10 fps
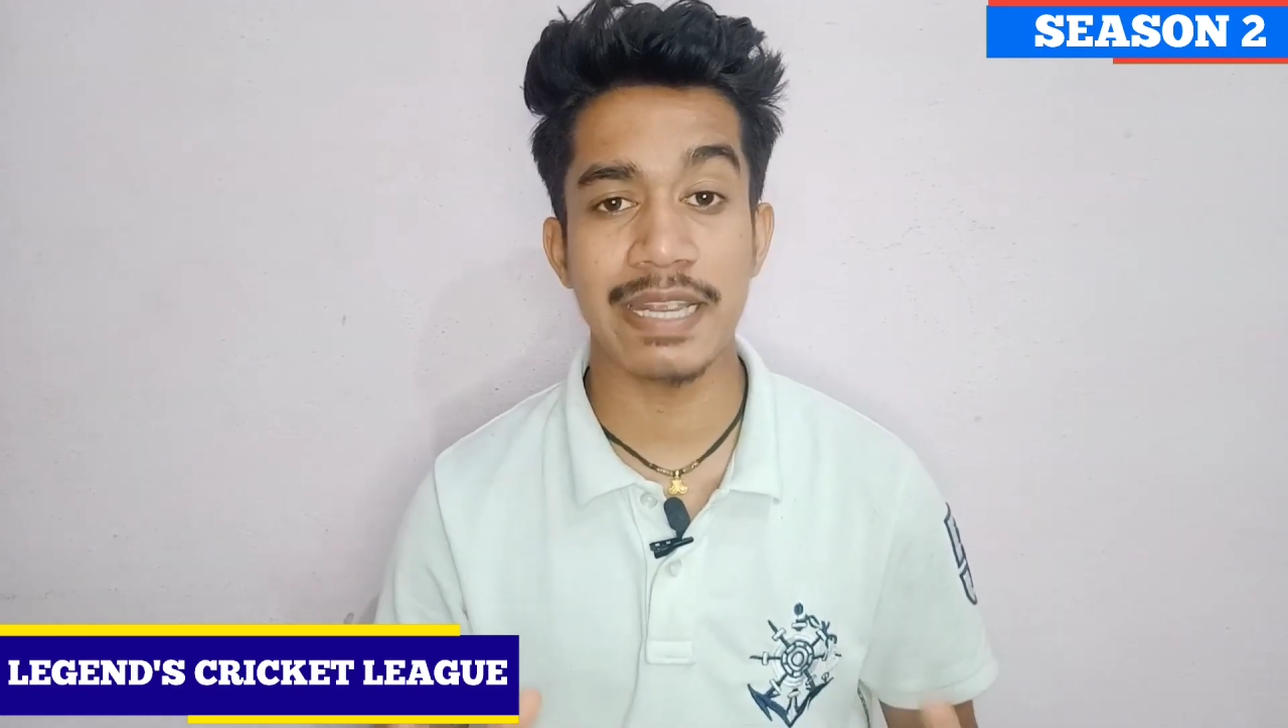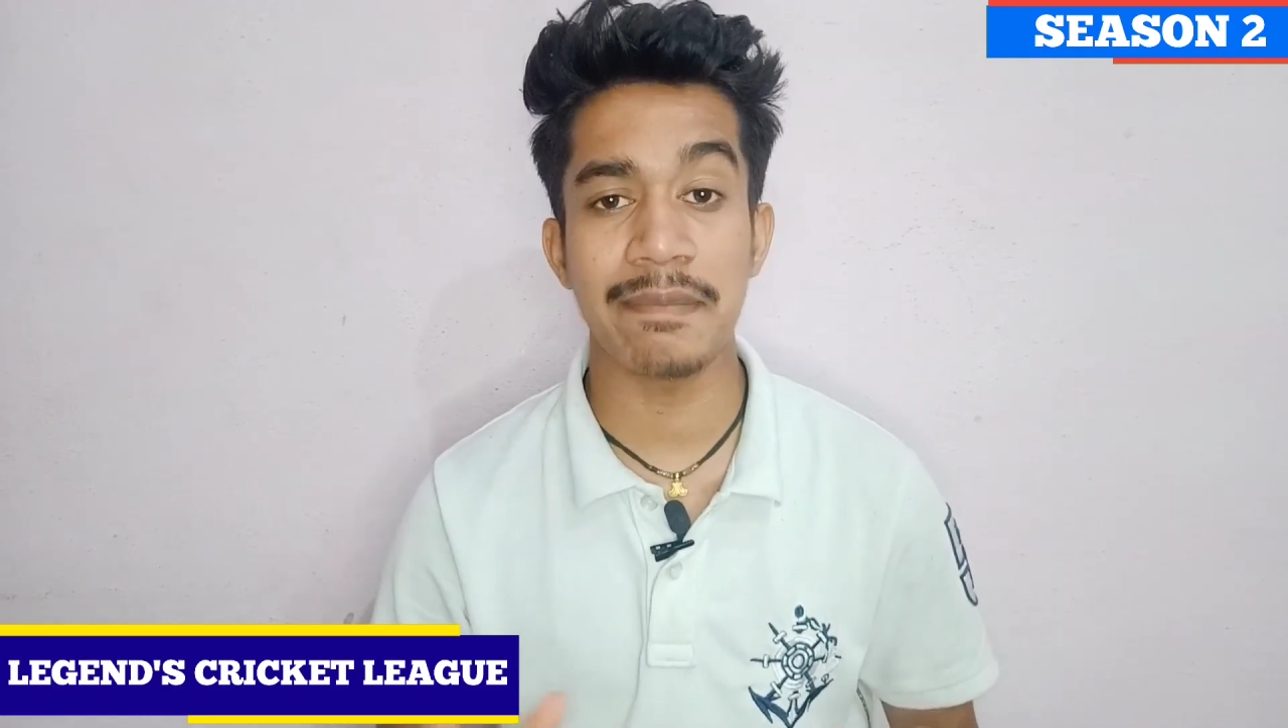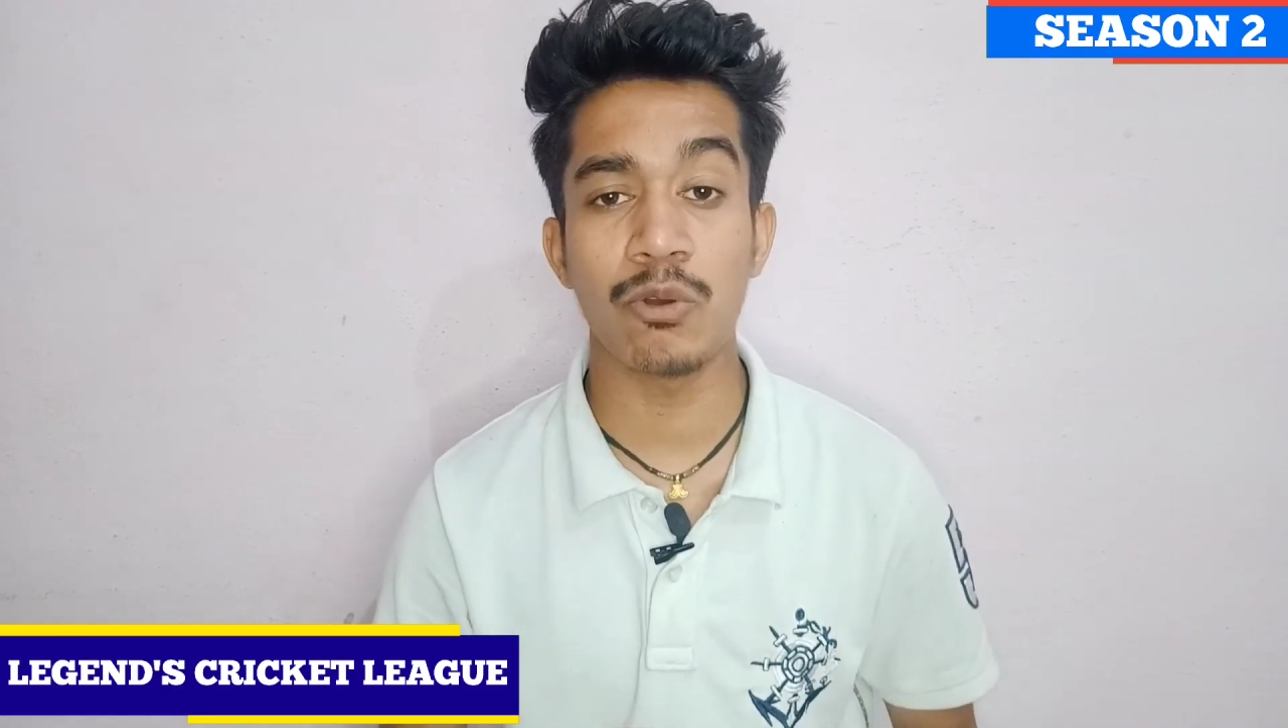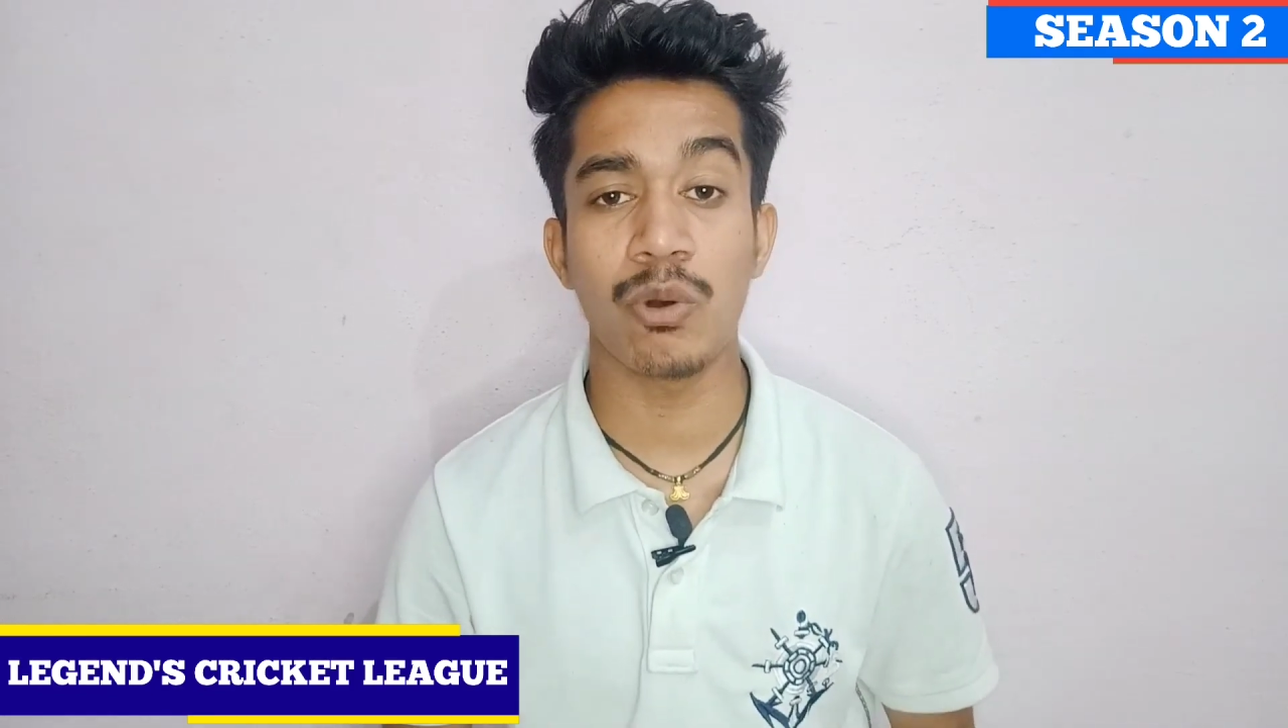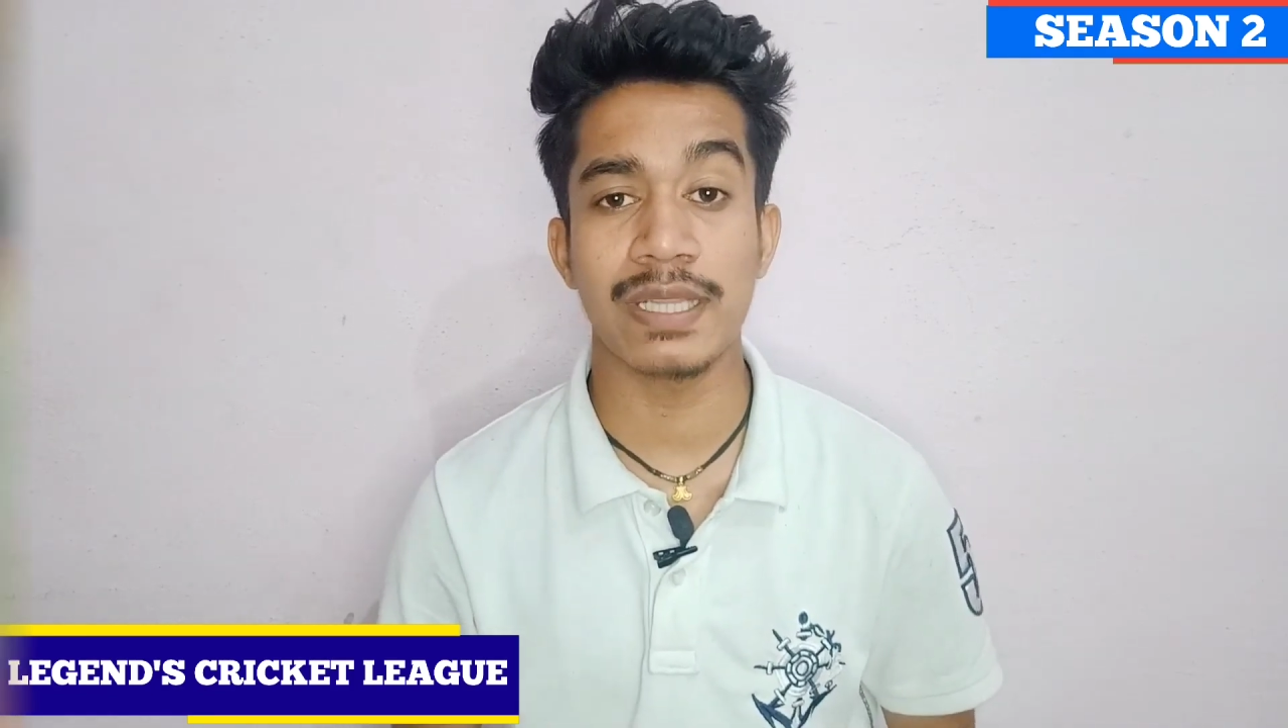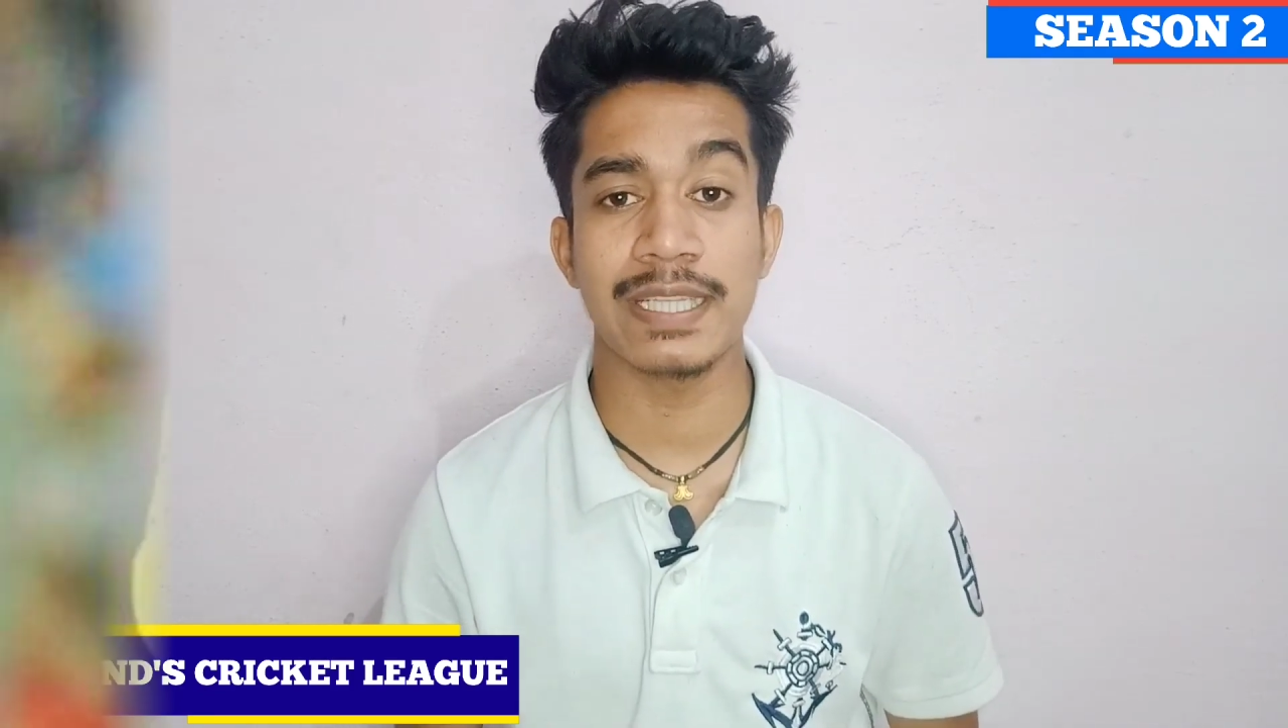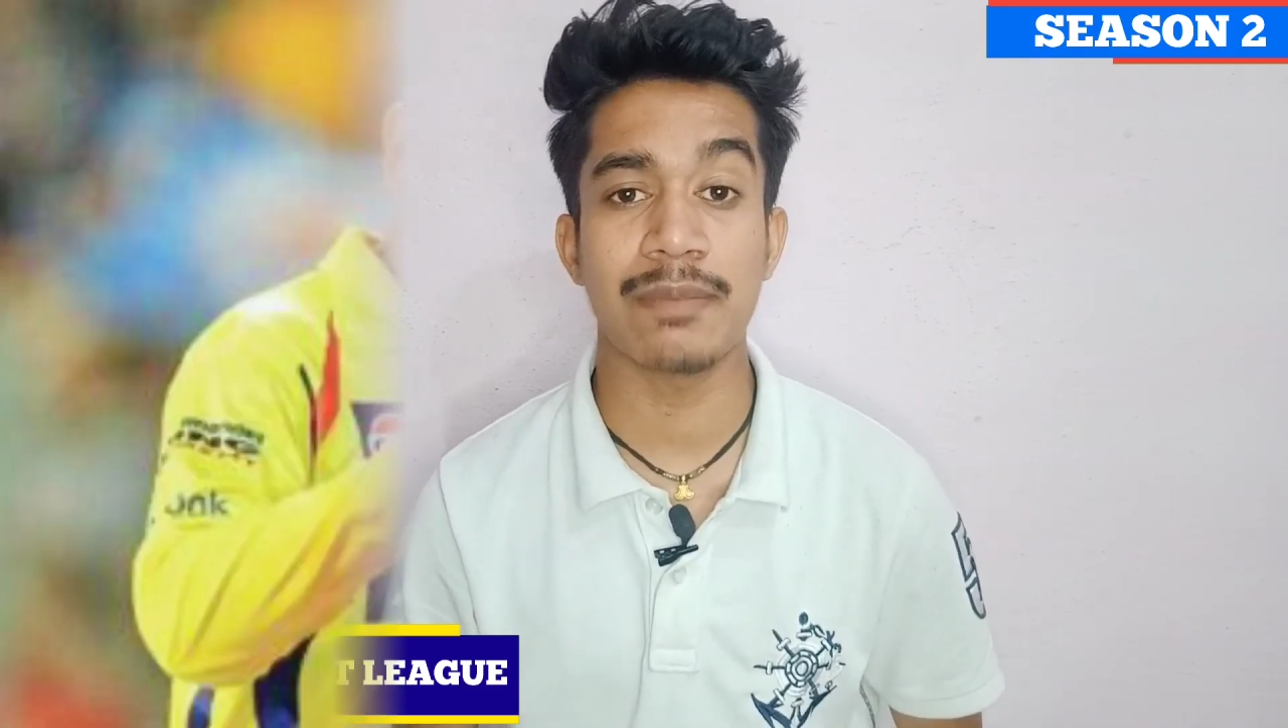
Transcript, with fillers: ये भी हो रही थी